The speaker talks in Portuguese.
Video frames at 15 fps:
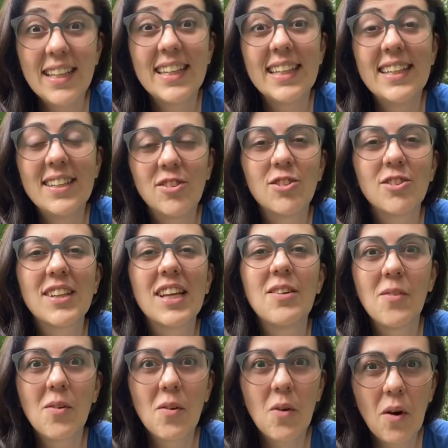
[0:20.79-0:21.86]
e hoje eu tenho
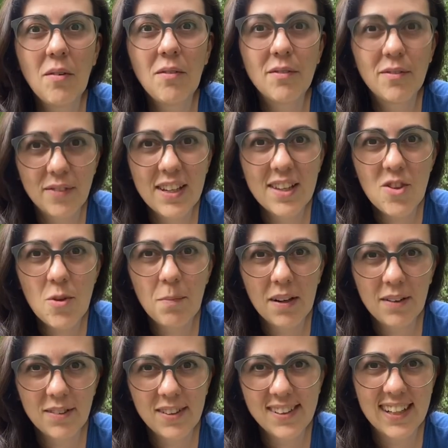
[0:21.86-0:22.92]
um convite
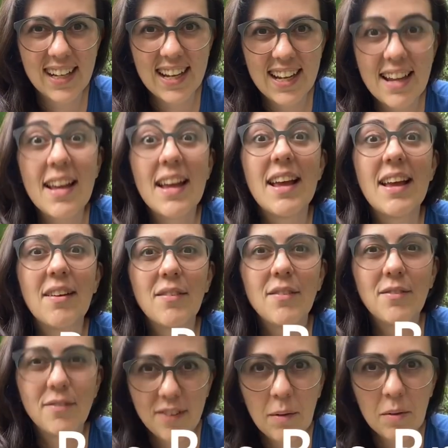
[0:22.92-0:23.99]
para você.
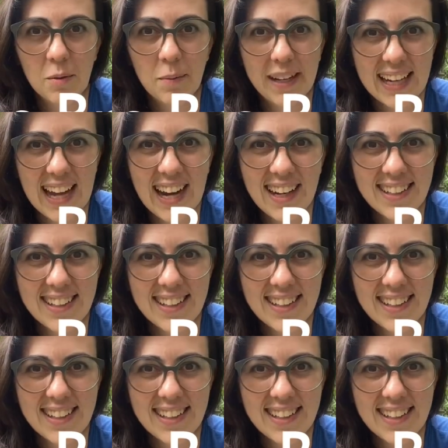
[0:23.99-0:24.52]
Vamos brincar?